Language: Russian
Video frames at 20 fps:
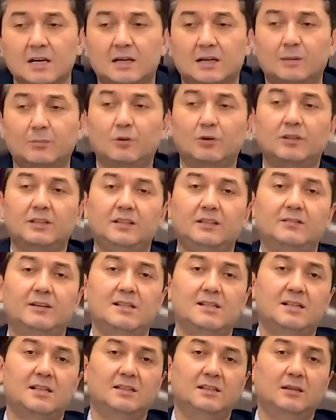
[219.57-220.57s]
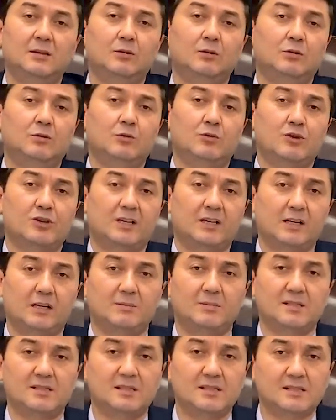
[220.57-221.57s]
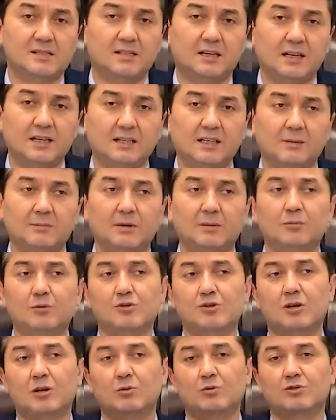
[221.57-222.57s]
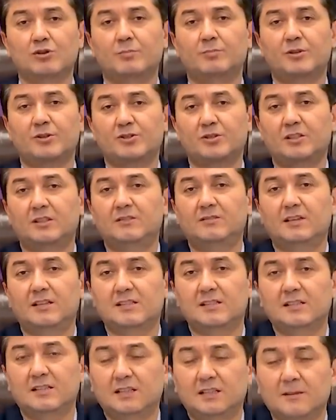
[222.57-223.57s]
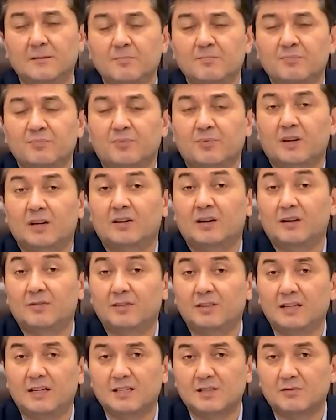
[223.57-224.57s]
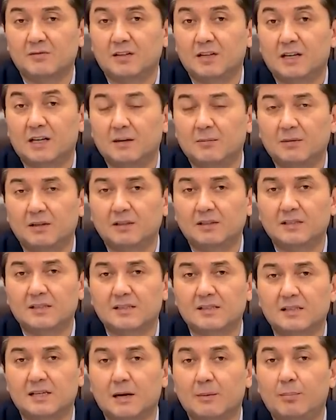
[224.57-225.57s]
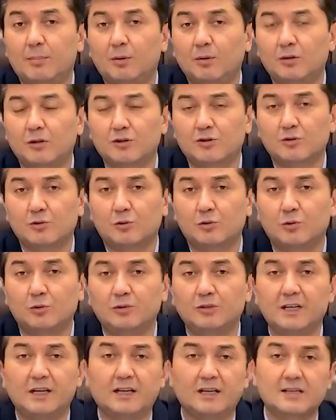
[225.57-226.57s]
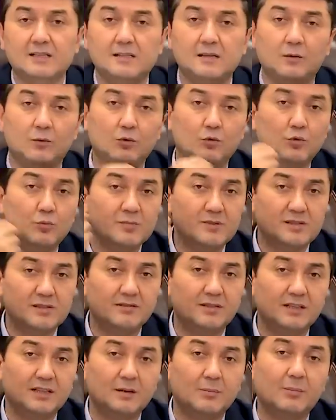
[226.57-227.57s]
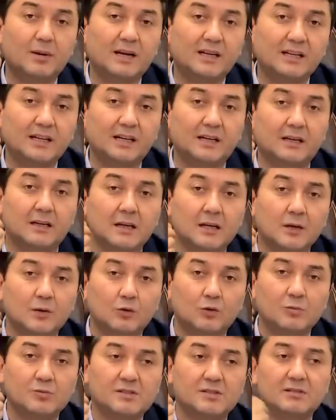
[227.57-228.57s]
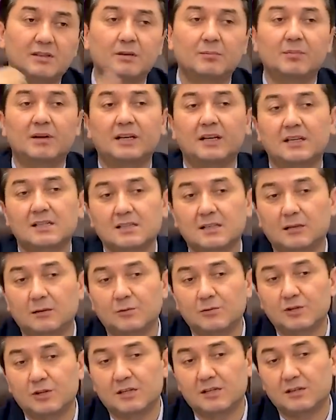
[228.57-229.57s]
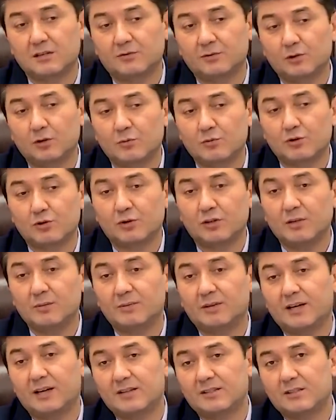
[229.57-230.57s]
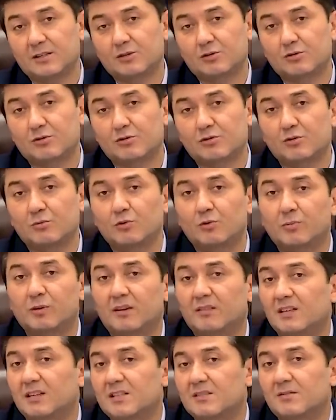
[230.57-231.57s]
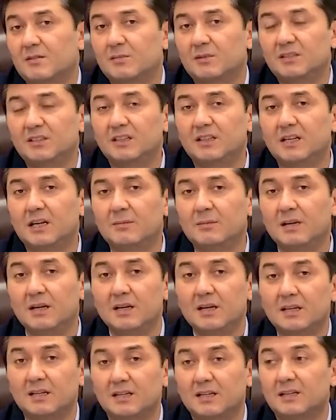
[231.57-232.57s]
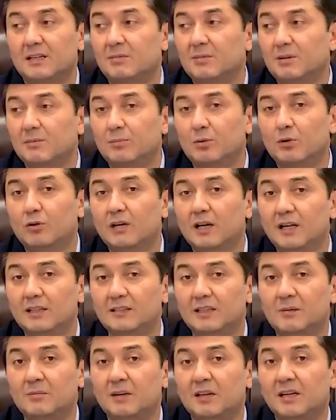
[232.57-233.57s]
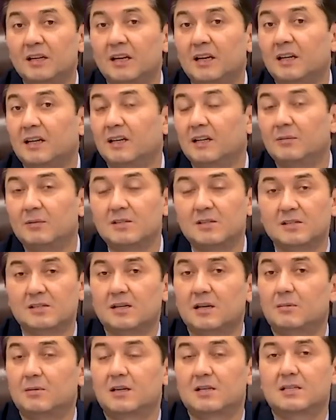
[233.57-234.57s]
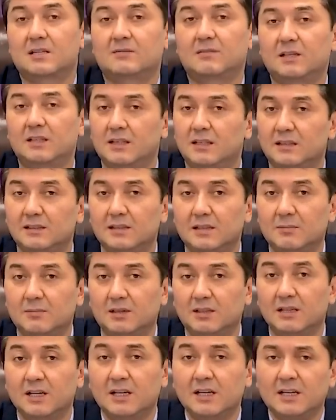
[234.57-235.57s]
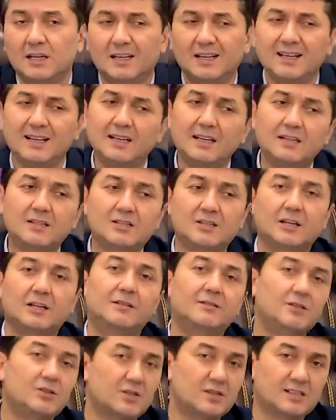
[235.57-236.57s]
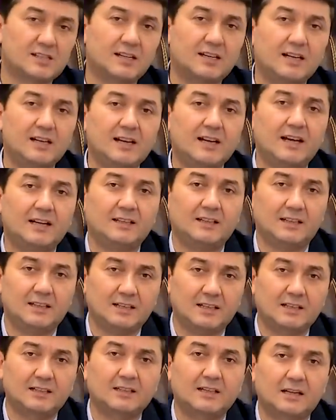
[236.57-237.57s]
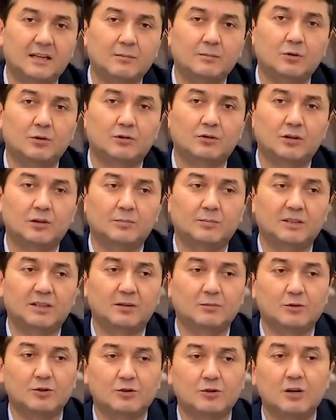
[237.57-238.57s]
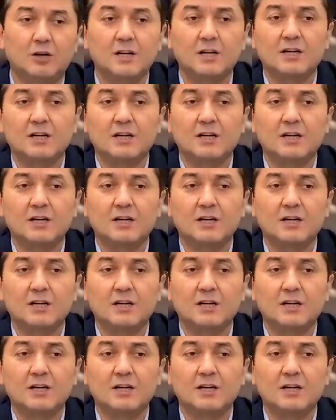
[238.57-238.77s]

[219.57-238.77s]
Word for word: Работая 21 год уже как бизнес-тренером, обучая уже почти 20 лет э, о финансовой грамотности, я понял, что у людей оказывается умственный барьер. Умственный барьер заключается в том, что им кажется, что чтобы управлять своими деньгами, надо быть бухгалтером или экономическое образование надо иметь, или человеческие лень иногда работает, потому что